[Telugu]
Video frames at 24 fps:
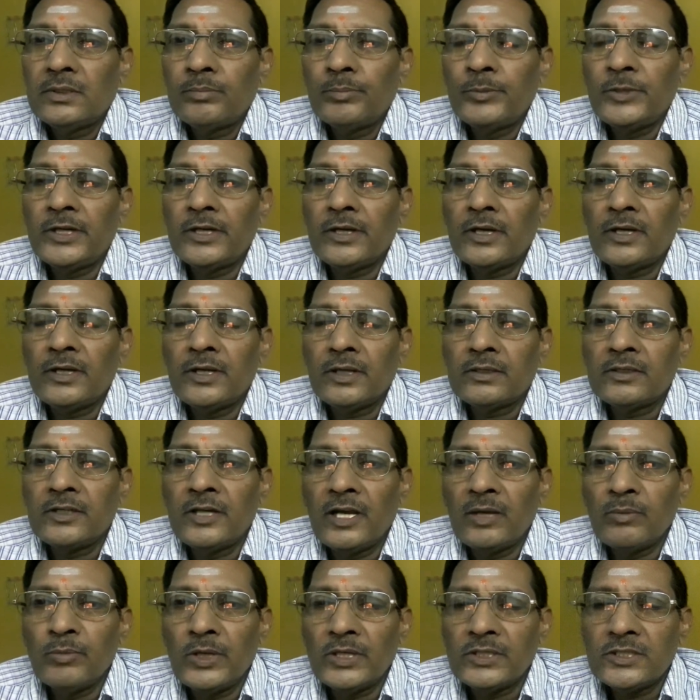మీడియాటిక్
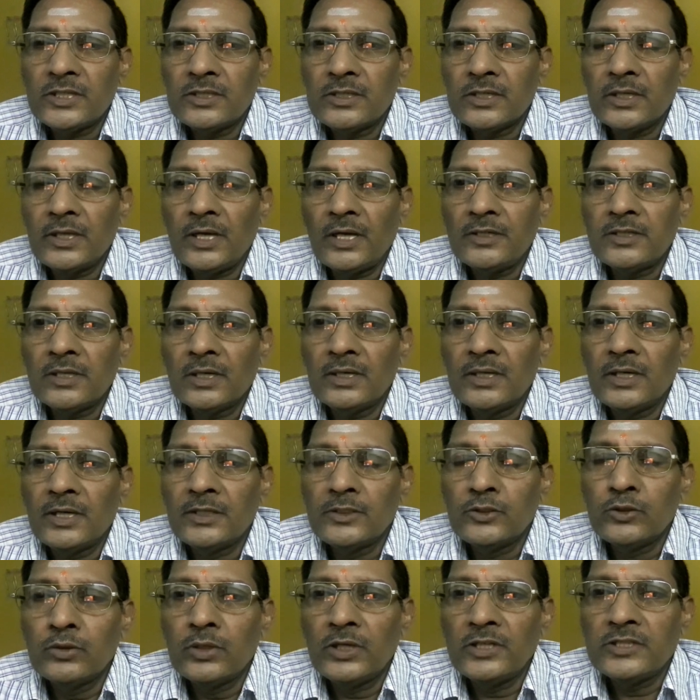డైమెన్సిటీ ఎయిట్ హండ్రెడ్
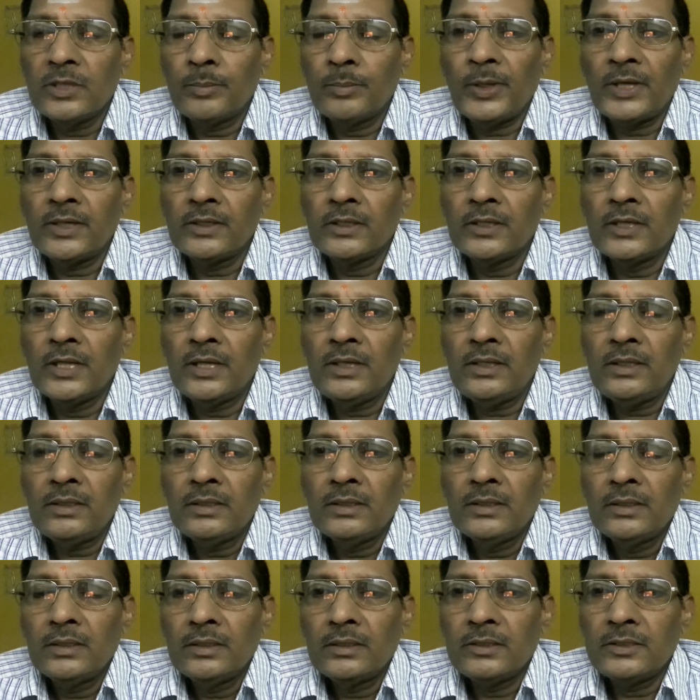యూ అని చెప్పాను కదా
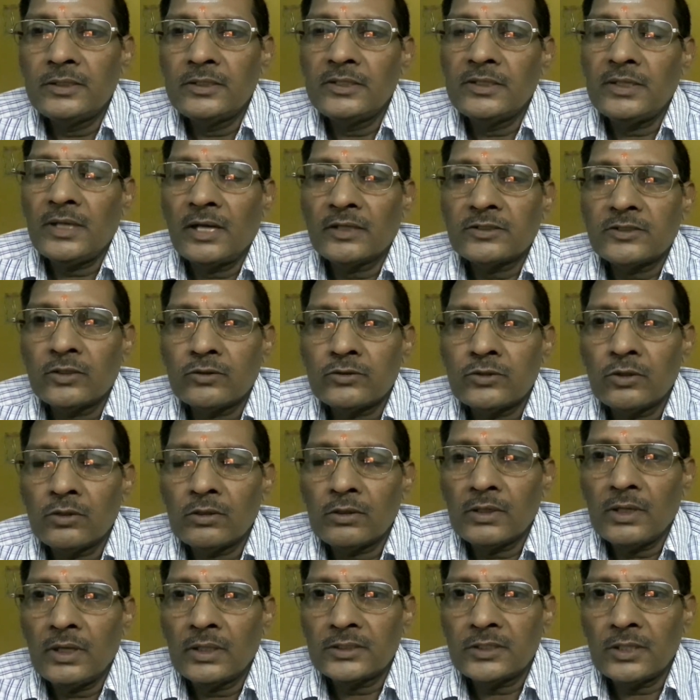ఇది ఆక్టాక్టోర్
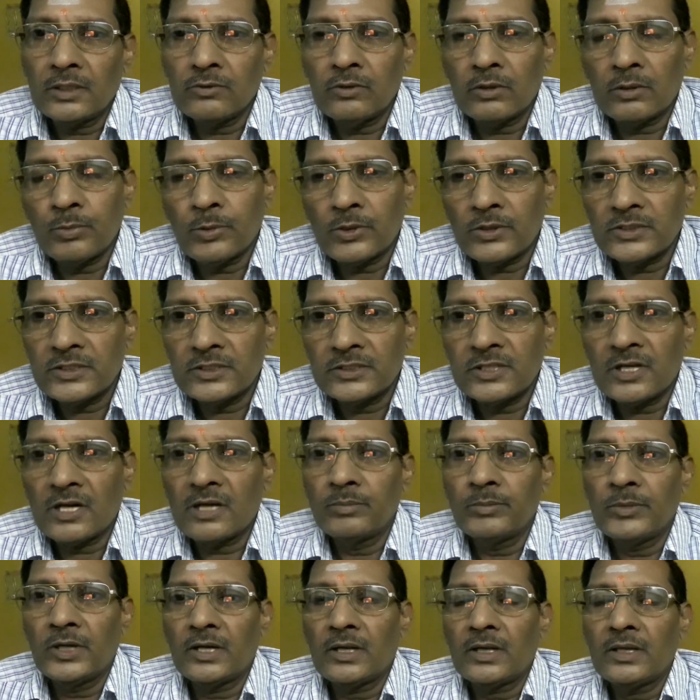ఆక్టాకోర్ ప్రాసెసర్
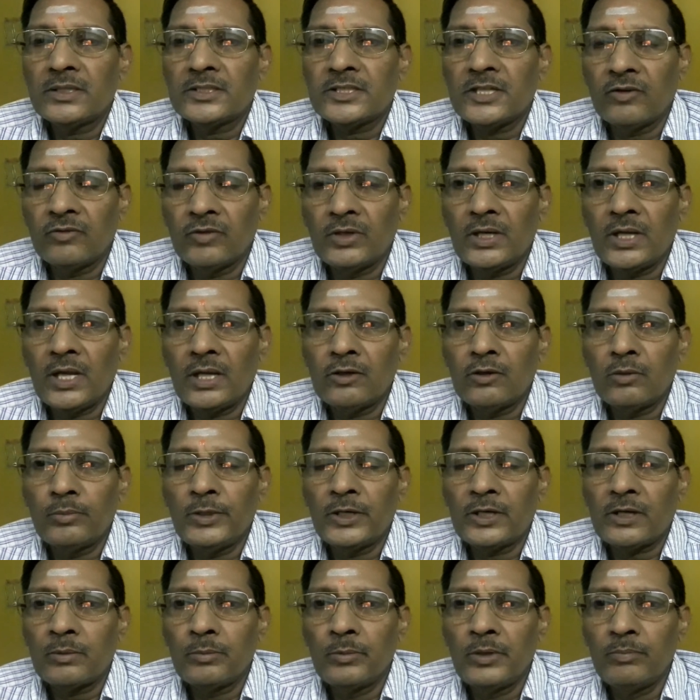అనమాట సెవెన్
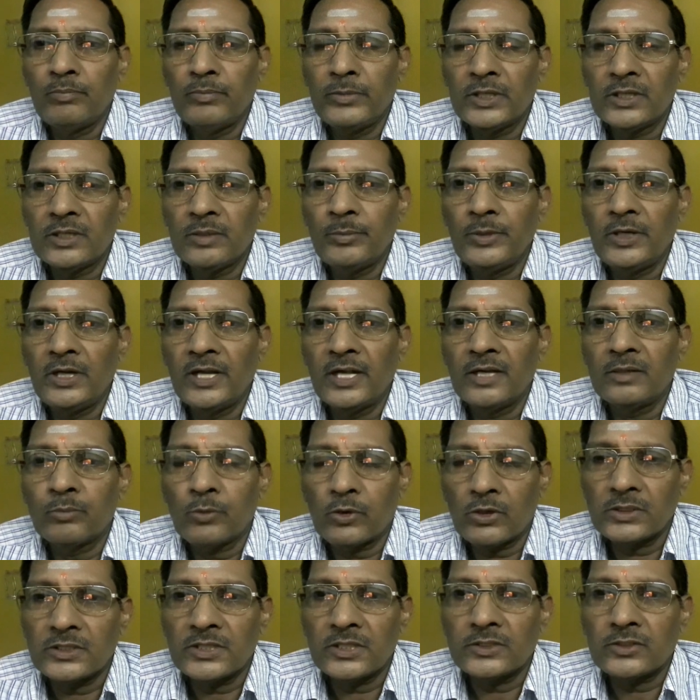మీటర్ మీద బిల్డ్ అయిన
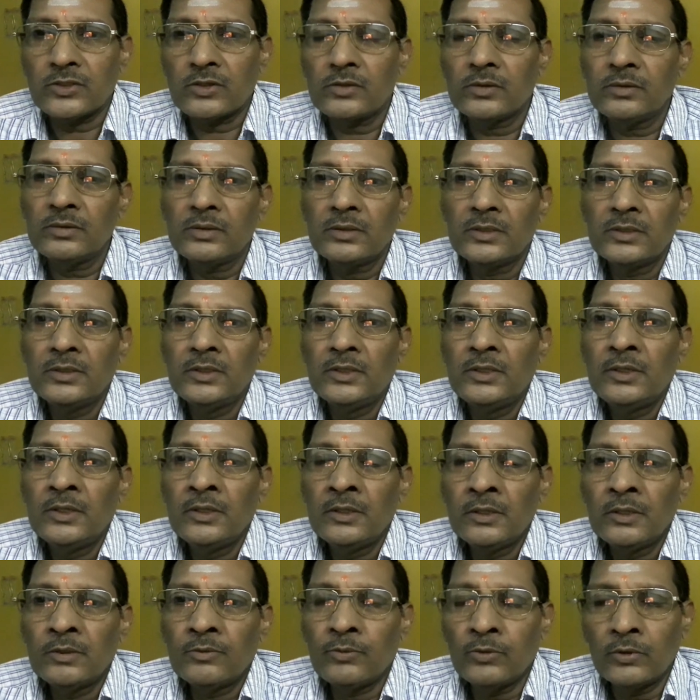ప్రాసెసరు
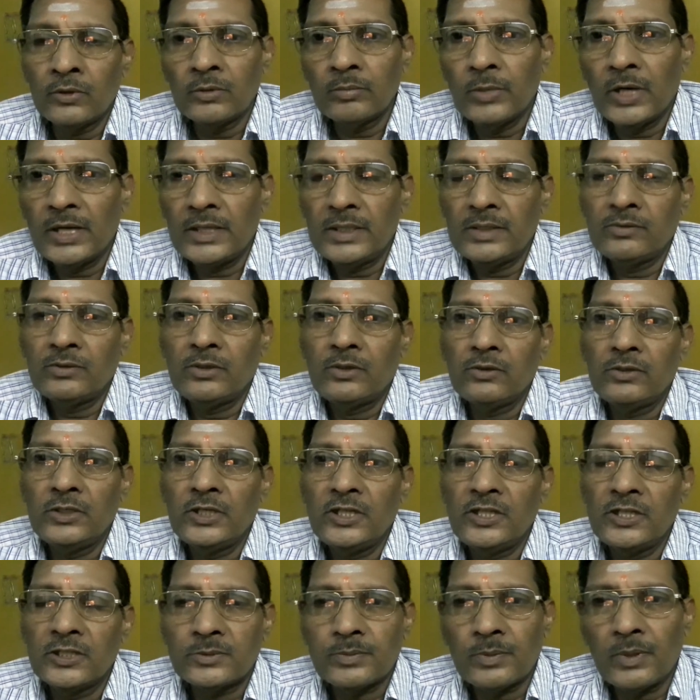ఫోన్ బాగానే ఉంటుంది
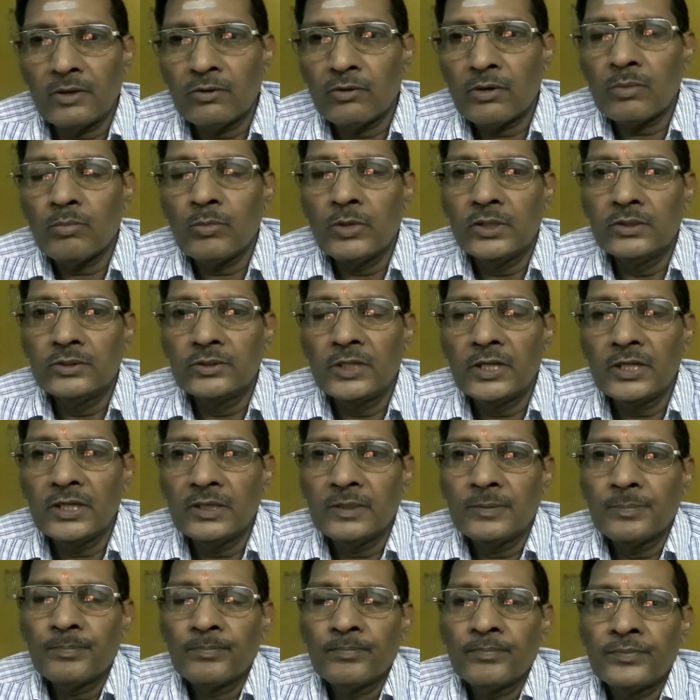డిస్ప్లే కూడా బాగుంది
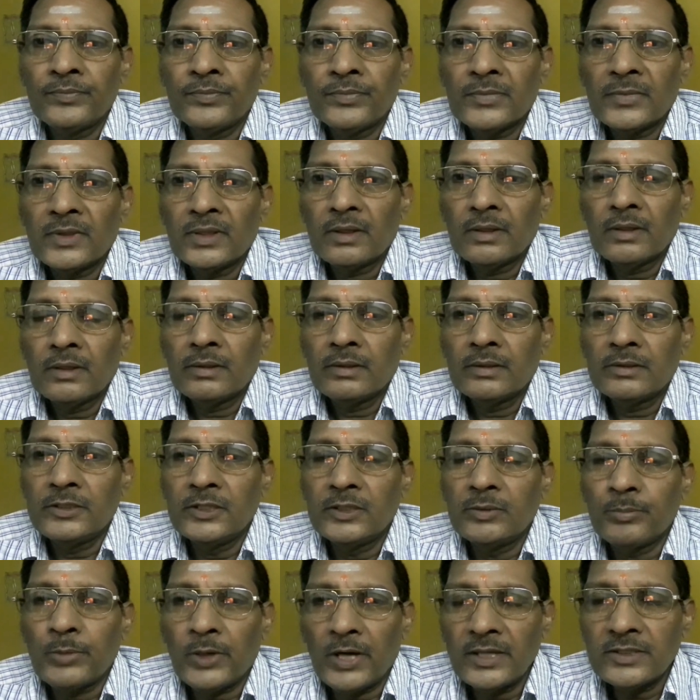
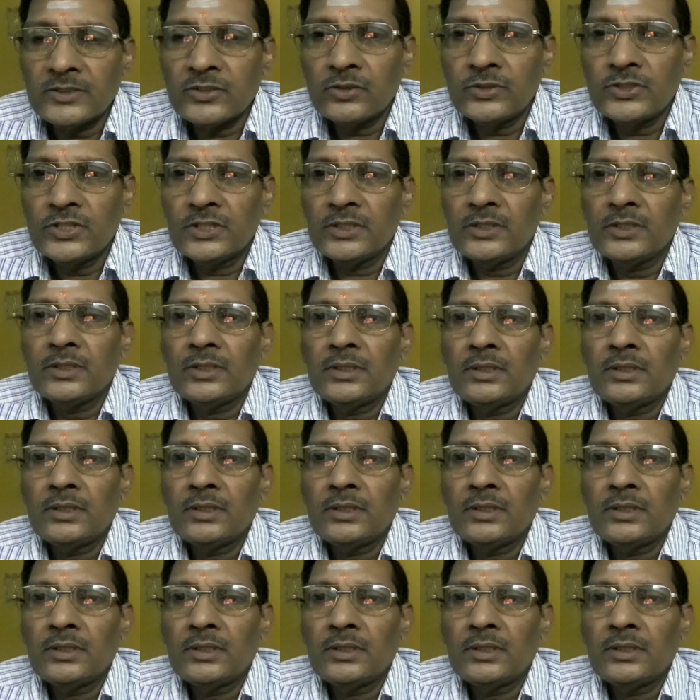దీని ప్రైస్ వచ్చి